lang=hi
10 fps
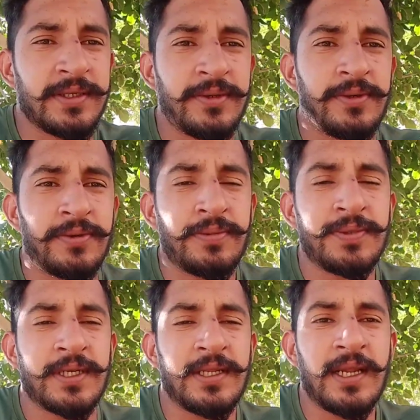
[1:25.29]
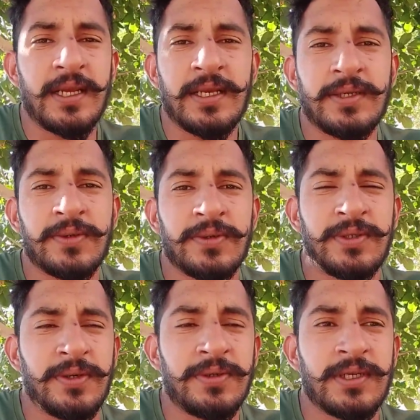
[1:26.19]
यूट्यूब चैनल है इसको
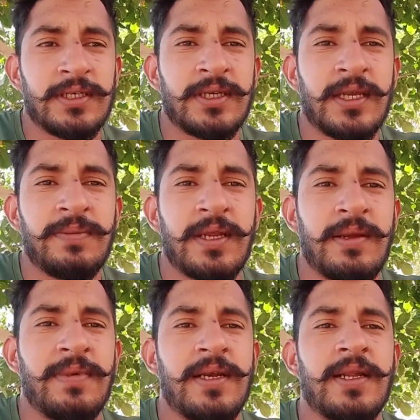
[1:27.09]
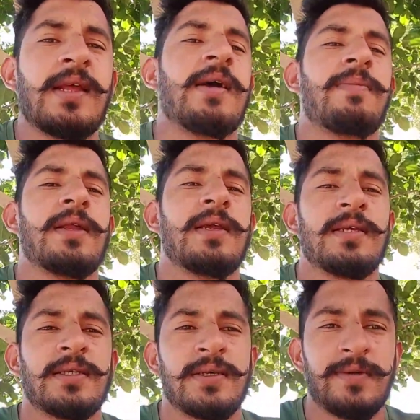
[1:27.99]
ज़रूर सब्सक्राइब करें मैं डेली आपके लिए
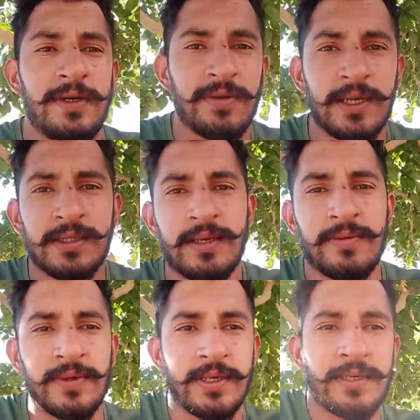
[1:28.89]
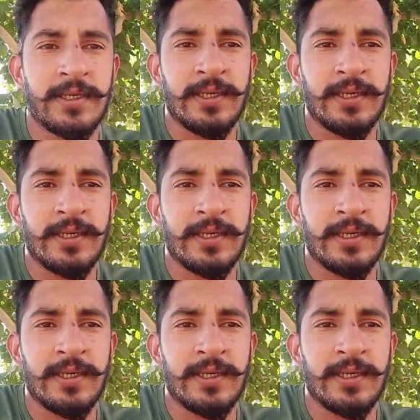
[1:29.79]
ऐसे ही वीडियो लाता रहूँगा